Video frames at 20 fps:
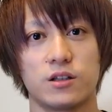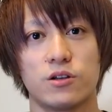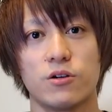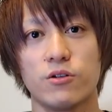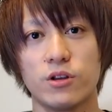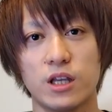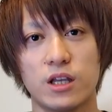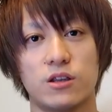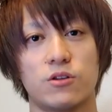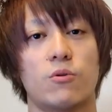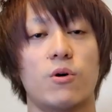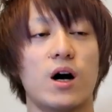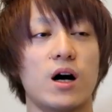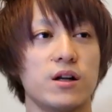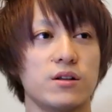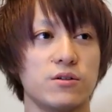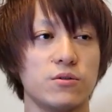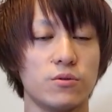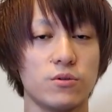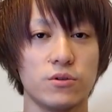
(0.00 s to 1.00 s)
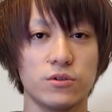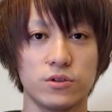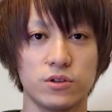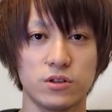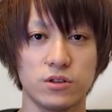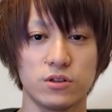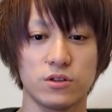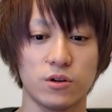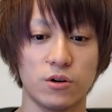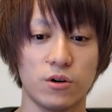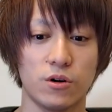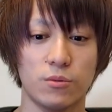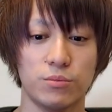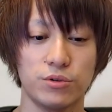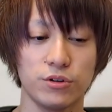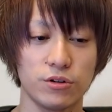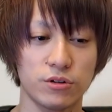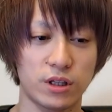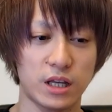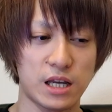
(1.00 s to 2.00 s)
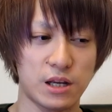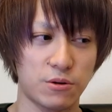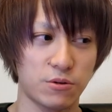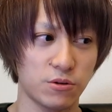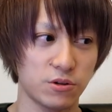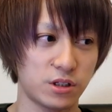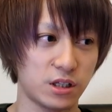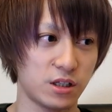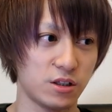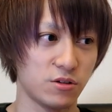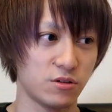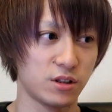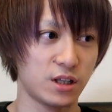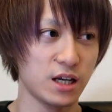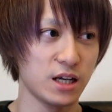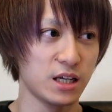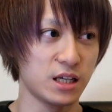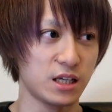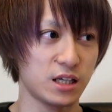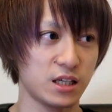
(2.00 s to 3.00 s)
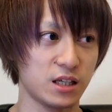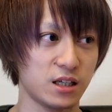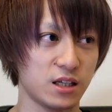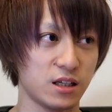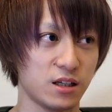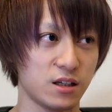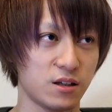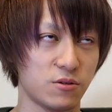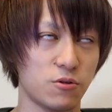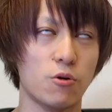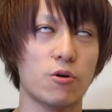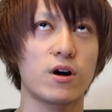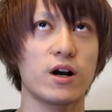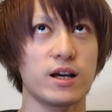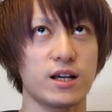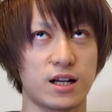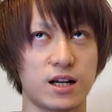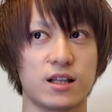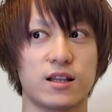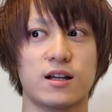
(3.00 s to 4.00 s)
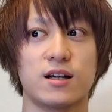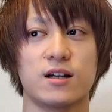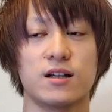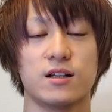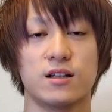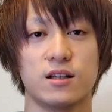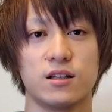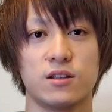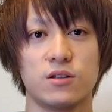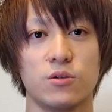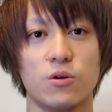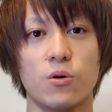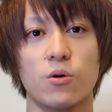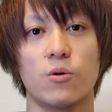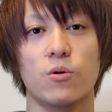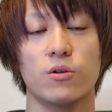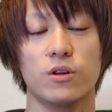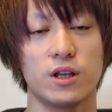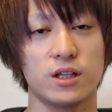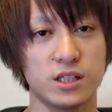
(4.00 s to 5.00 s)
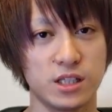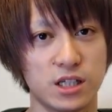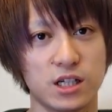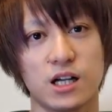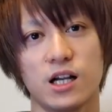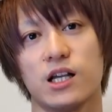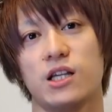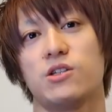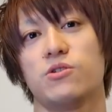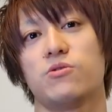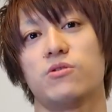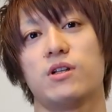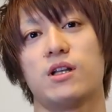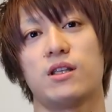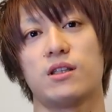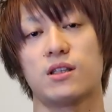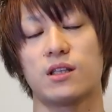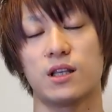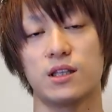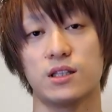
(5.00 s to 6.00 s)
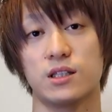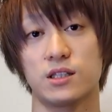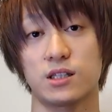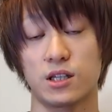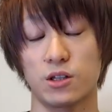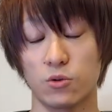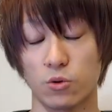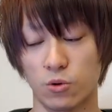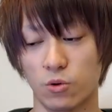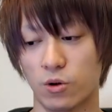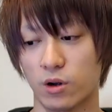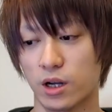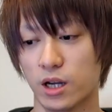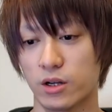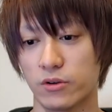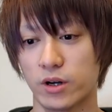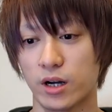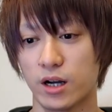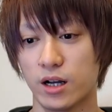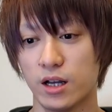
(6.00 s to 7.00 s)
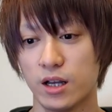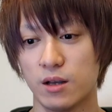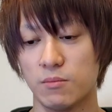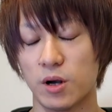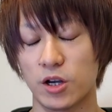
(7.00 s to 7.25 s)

去年のワールドウォー2のプロ対抗戦の第5回かなと同じ会場だったんですけど、今回は。